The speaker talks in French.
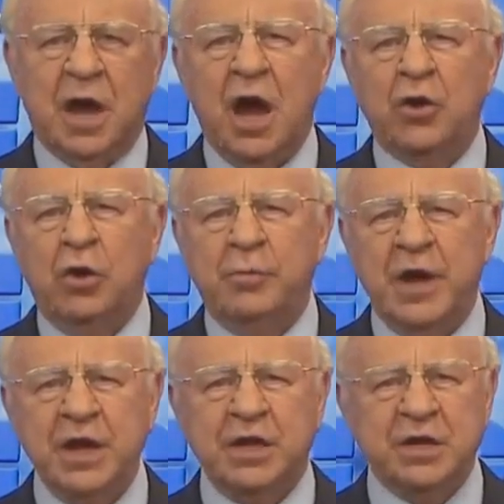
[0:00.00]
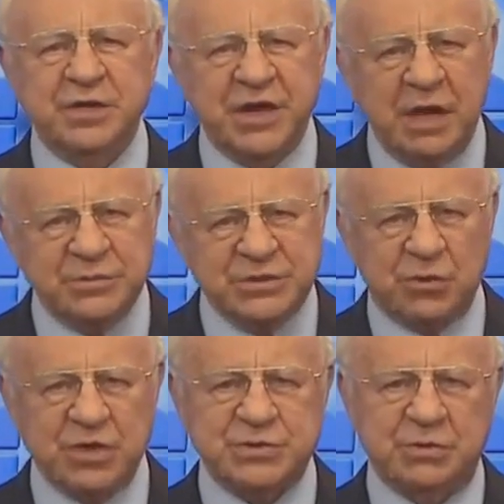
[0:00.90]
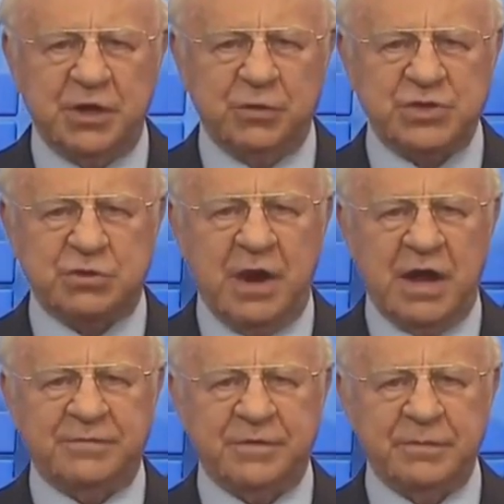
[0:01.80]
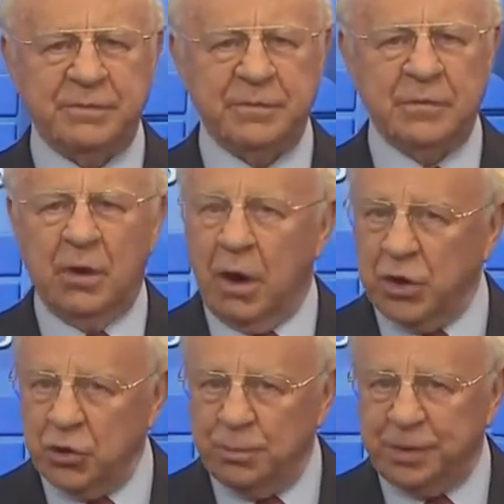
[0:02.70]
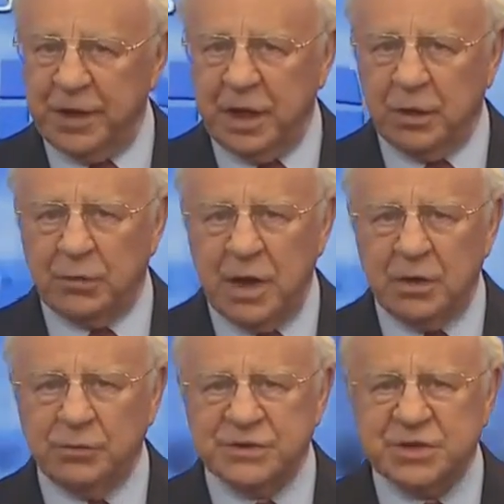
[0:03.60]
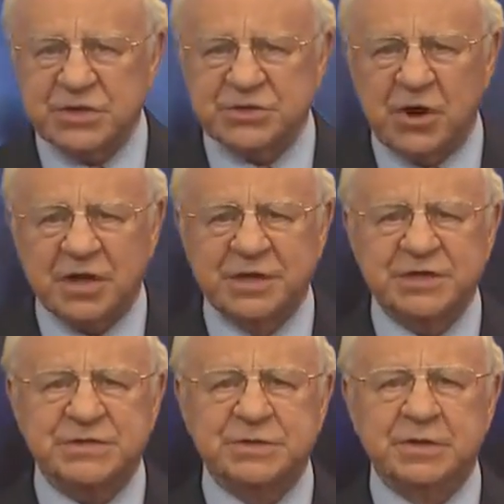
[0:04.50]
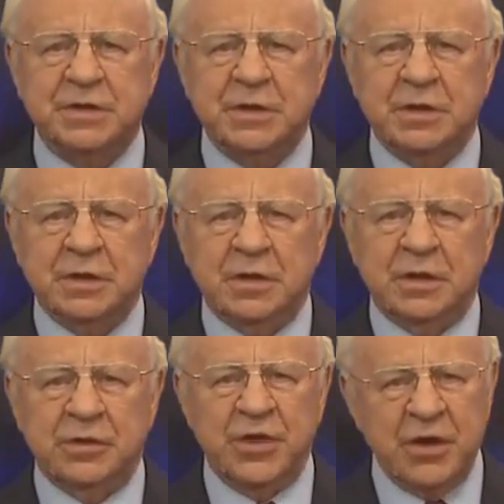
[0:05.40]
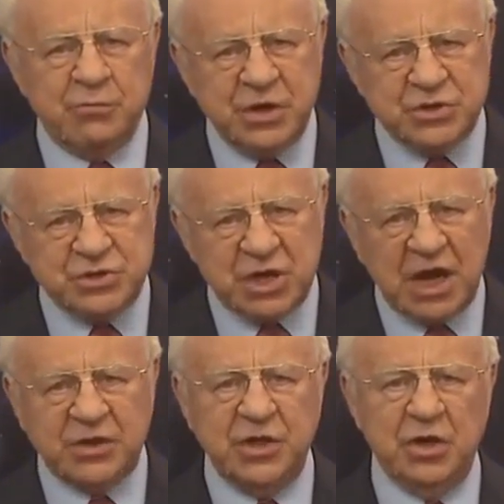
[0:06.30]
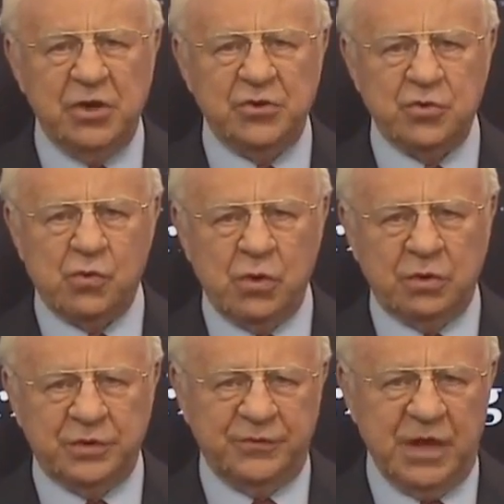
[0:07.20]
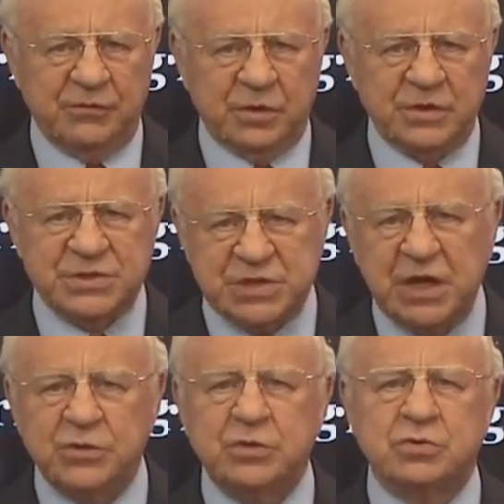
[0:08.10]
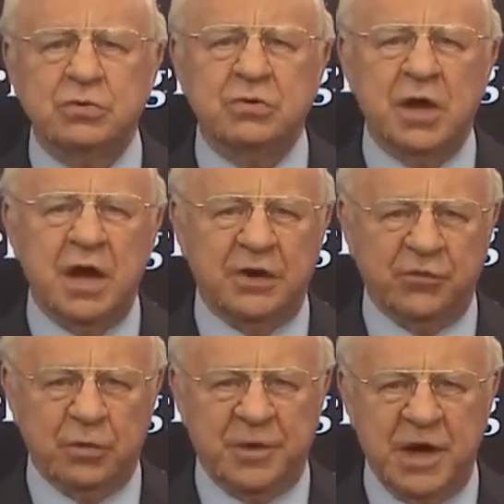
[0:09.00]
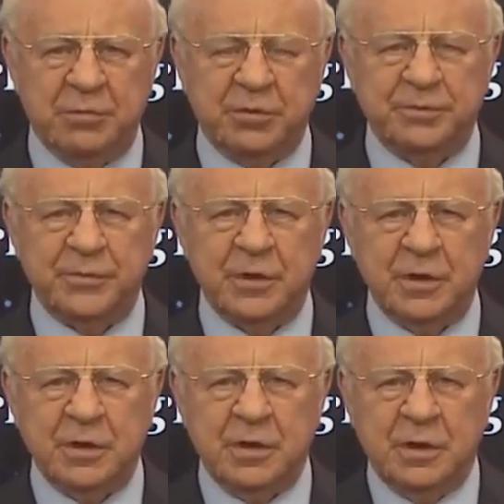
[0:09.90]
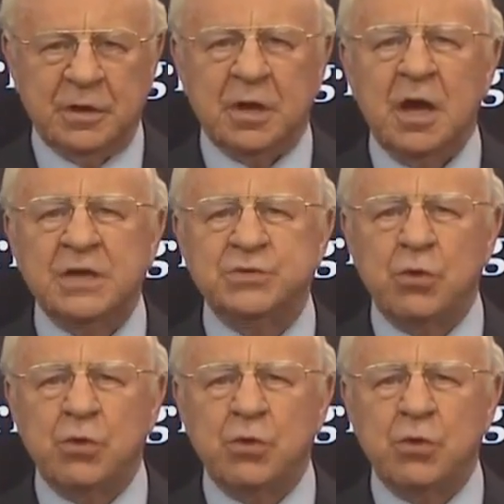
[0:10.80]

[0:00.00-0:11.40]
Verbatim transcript: Le Dieu Tout-Puissant condamne la sorcellerie et la magie. Êtes-vous impliqué dans ces activités Si c'est le cas, rejetez ce monde souterrain du mal et cherchez le véritable Dieu de la Bible.